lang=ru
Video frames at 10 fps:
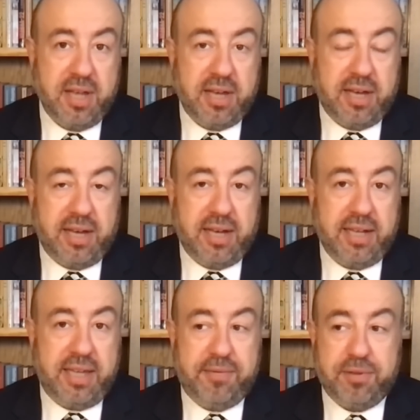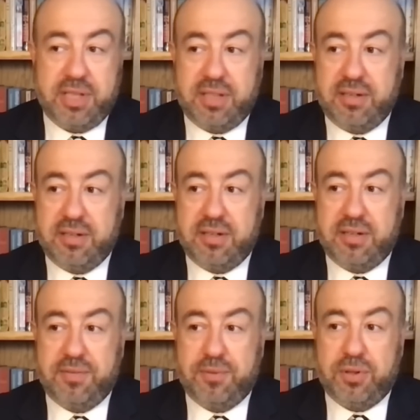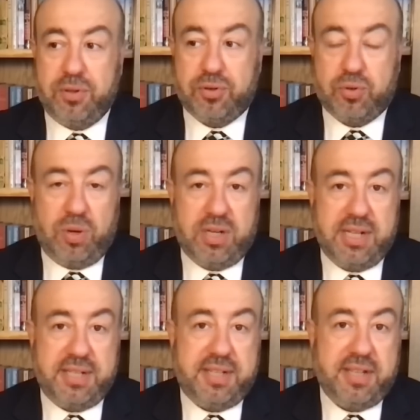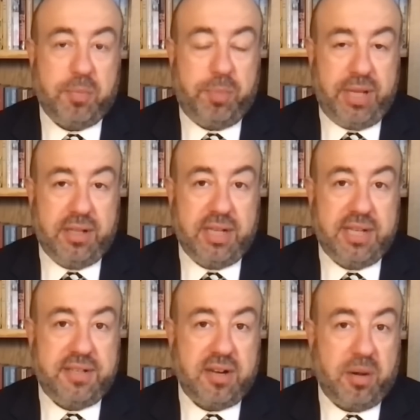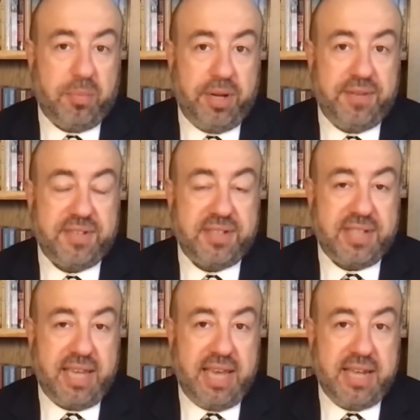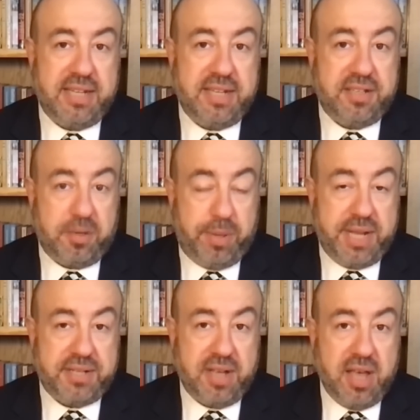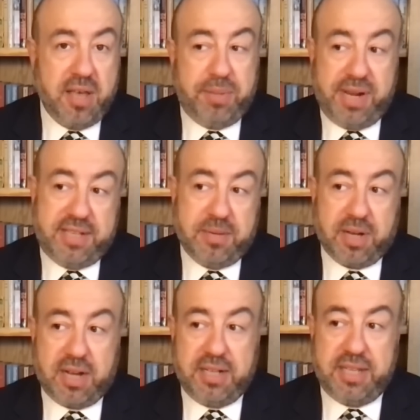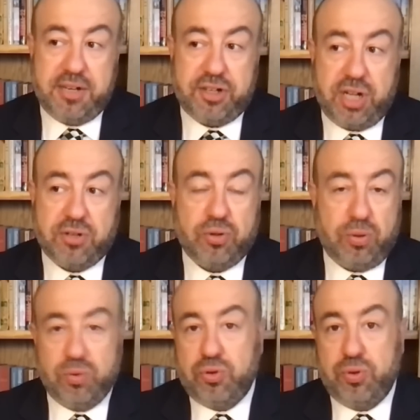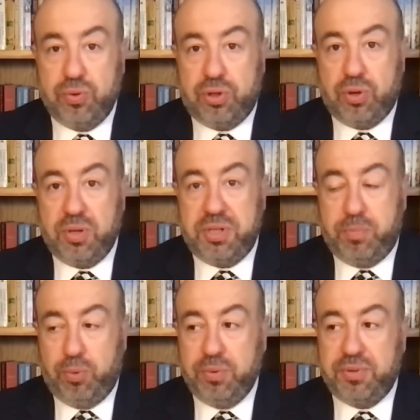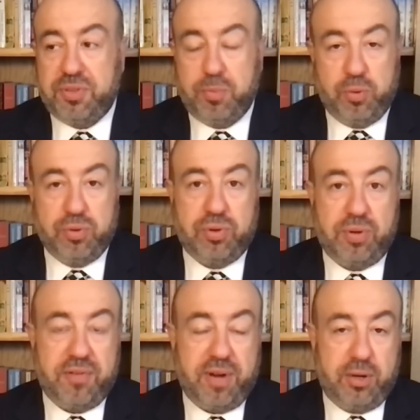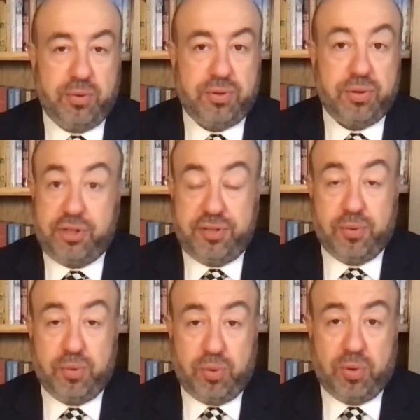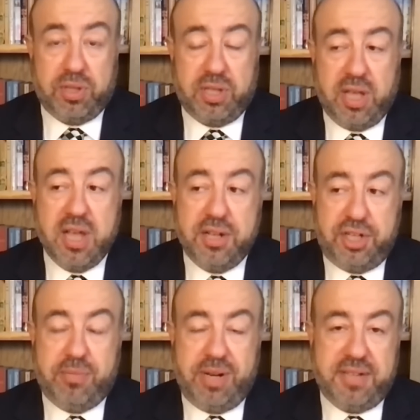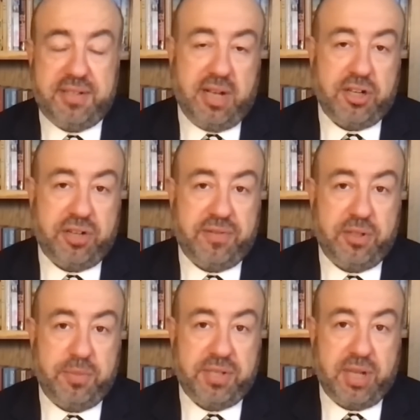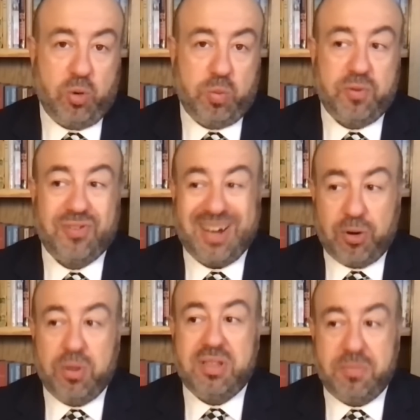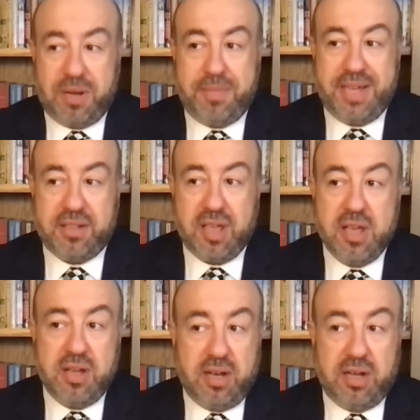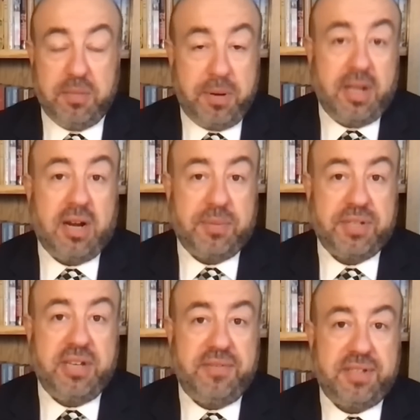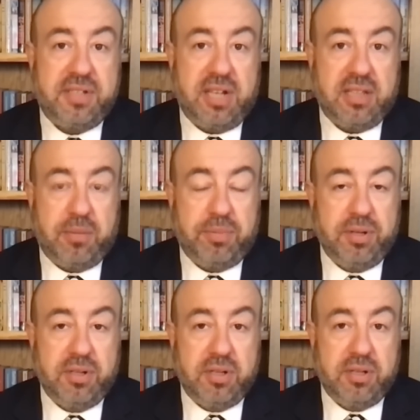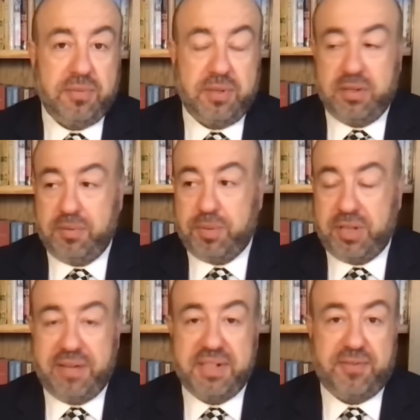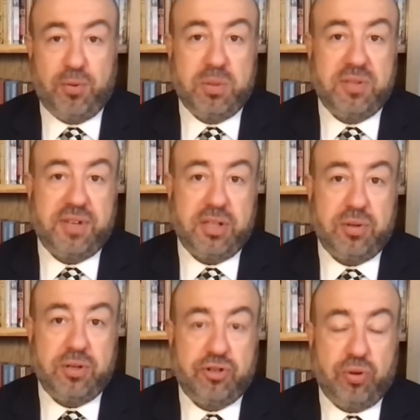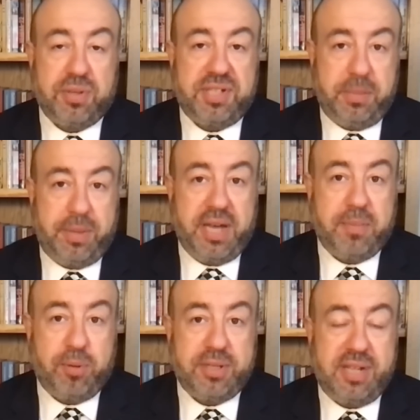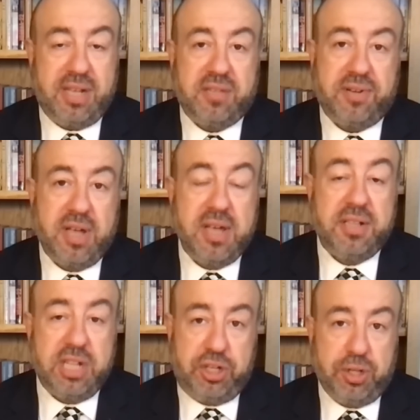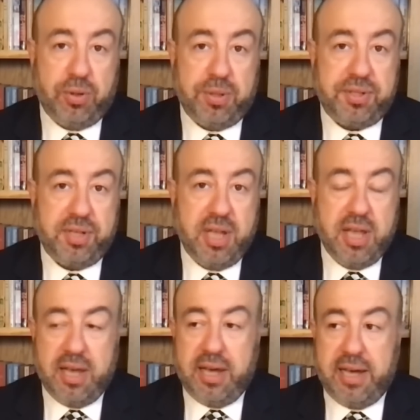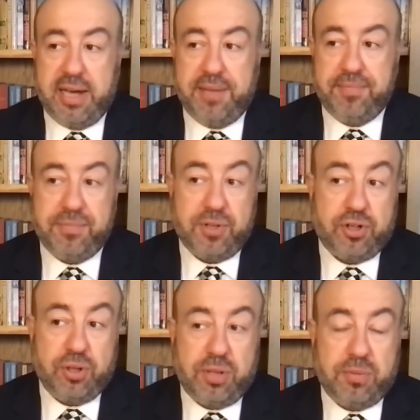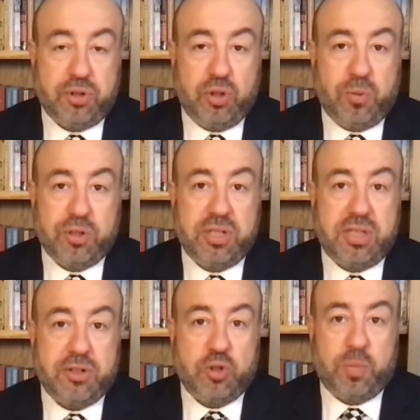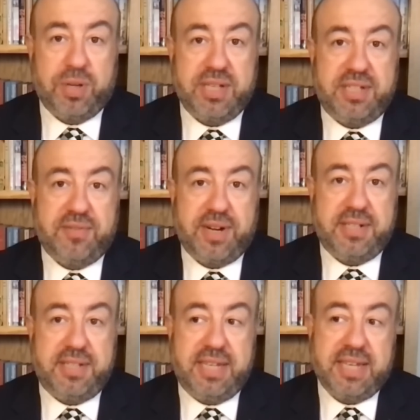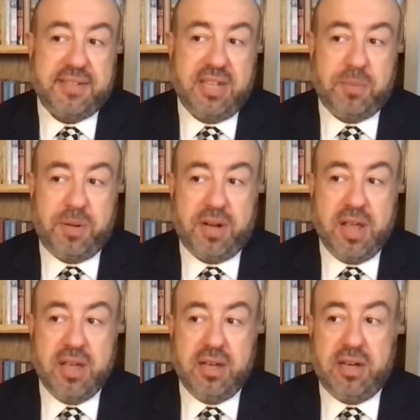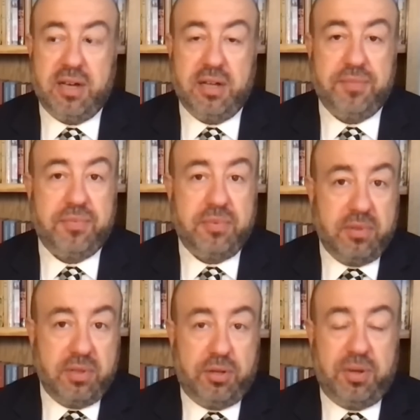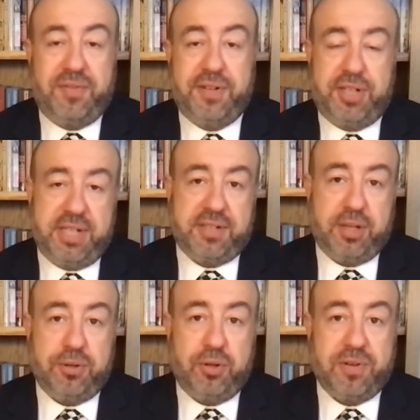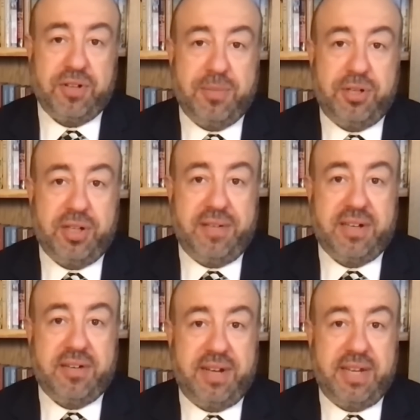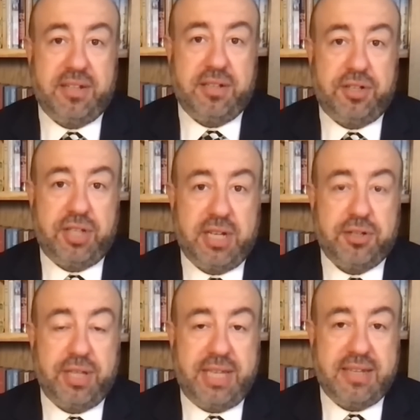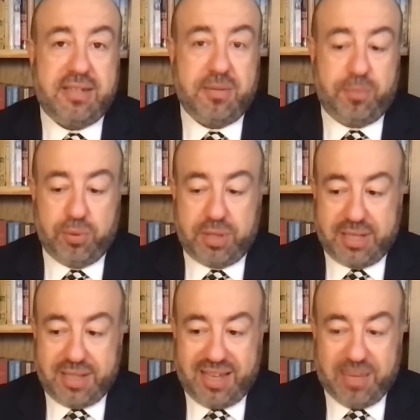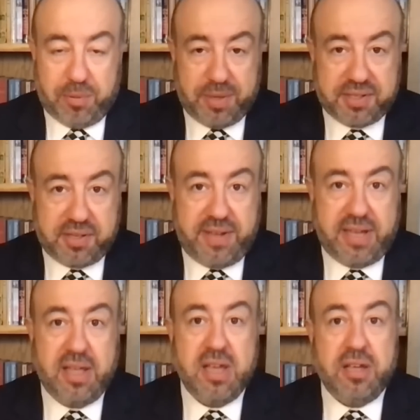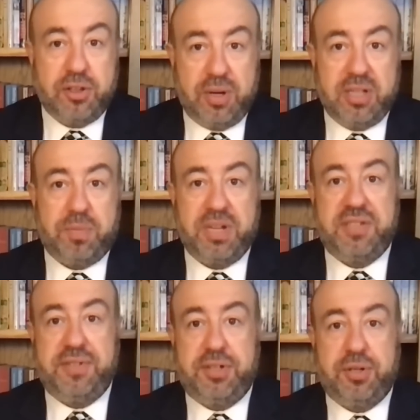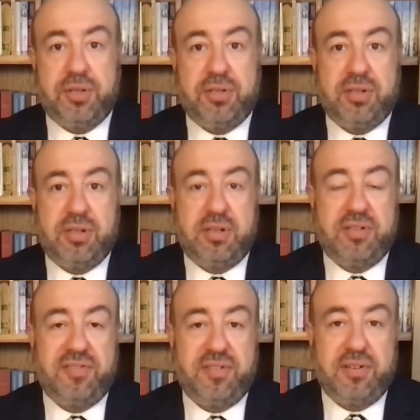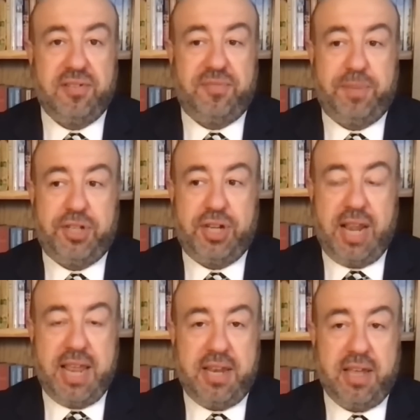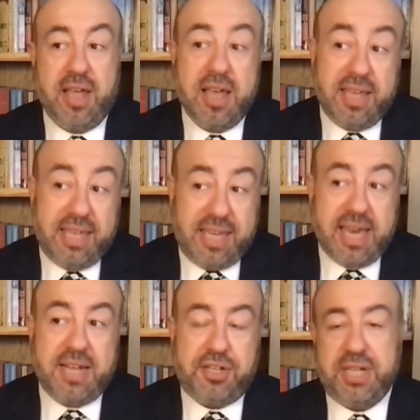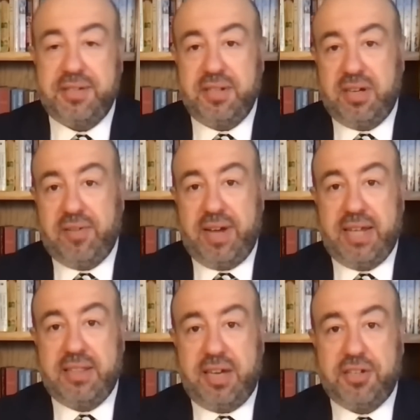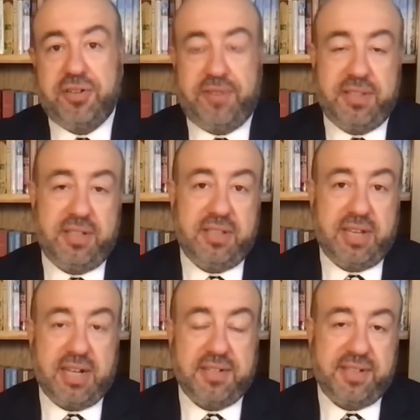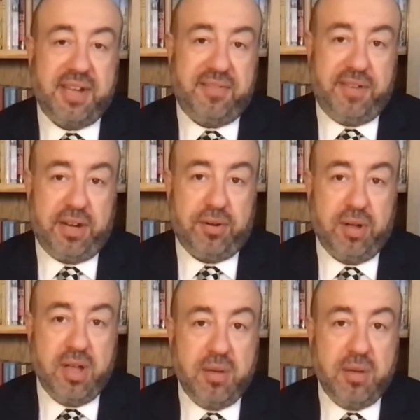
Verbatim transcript: А, и вот это, вот, ну, сколько эти терпилы, эти рабы в состоянии терпеть перед тем, как они решат, что лучше устроить бунт, смуту, революцию, чего угодно, чем лезть дальше в эту мясорубку. В какой-то момент, а, например, арабская весна, там был э, Э, продавец фруктов, который сжег себя, и после этого началось. А, что, что может, должно произойти в России? Я знаю, например, а, Юрий Фиштинский, очень уважаемый человек, говорит, э, считает, что если будут атаки по Москве, то это произведет э, впечатление. Я, честно говоря, даже в это до конца не верю.